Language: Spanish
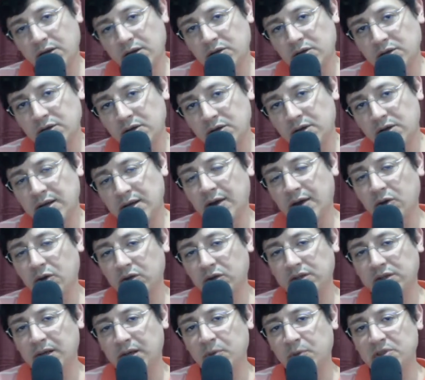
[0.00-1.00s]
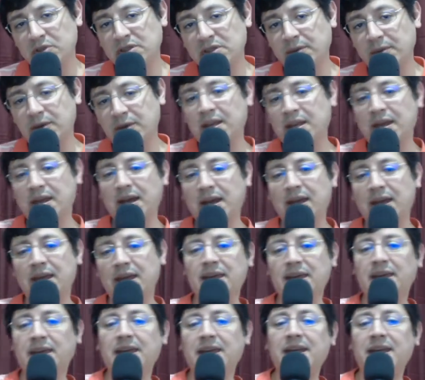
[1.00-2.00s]
la otra posibilidad
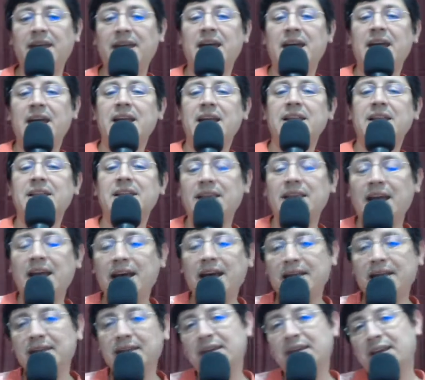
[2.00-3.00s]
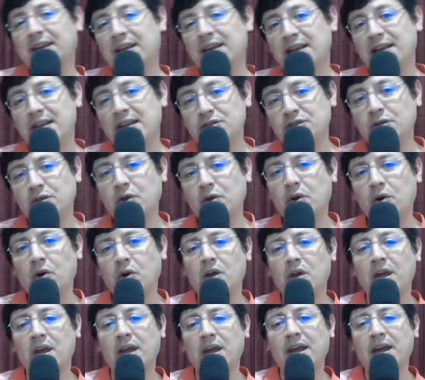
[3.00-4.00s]
es que nadie que leyó
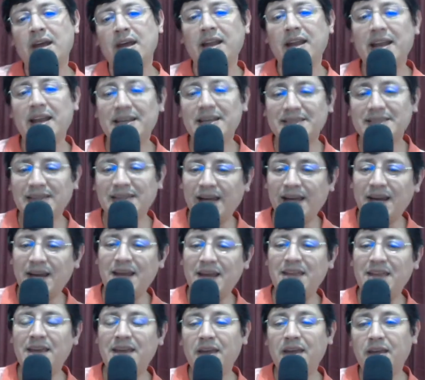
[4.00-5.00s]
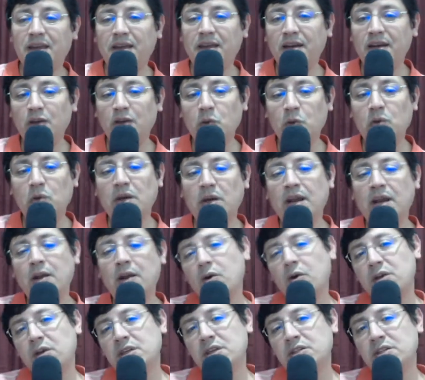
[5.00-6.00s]
las sagradas escrituras
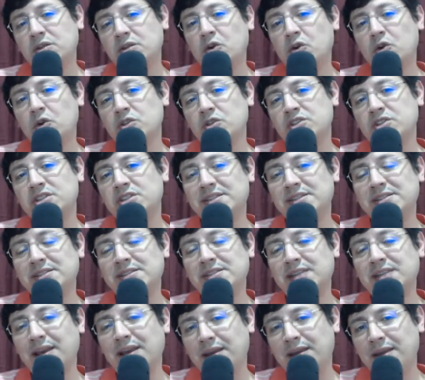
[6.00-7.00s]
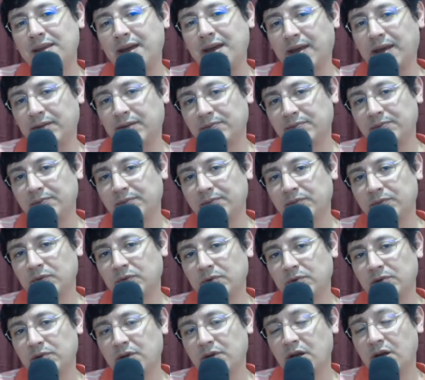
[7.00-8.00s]
lo hizo con sinceridad.
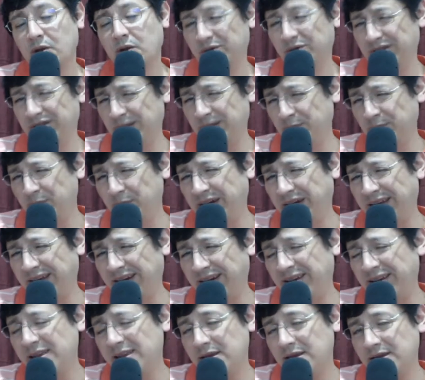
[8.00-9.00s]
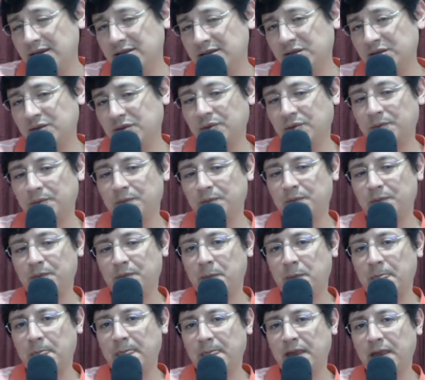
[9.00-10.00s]
¿Usted cree eso?
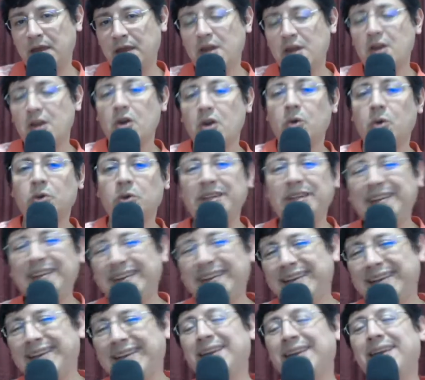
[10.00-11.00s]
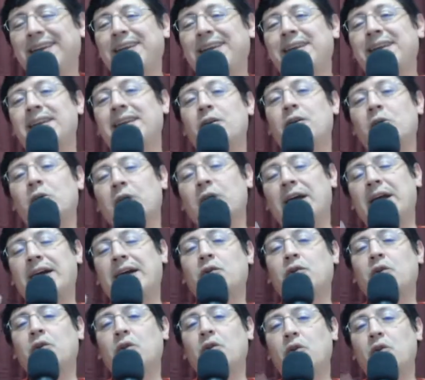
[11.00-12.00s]
¿Usted cree que a lo
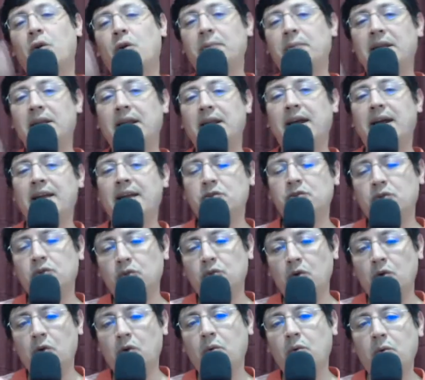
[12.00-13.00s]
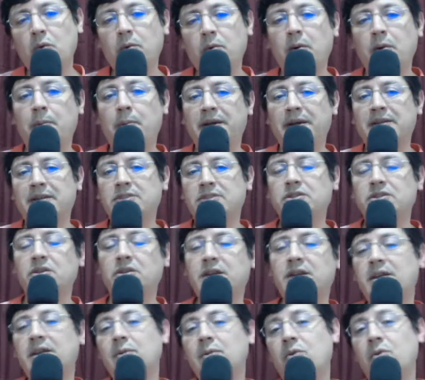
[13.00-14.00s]
largo de dos mil años no hubo
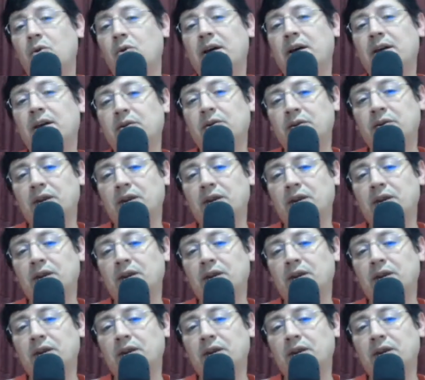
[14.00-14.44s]
personas que buscaron a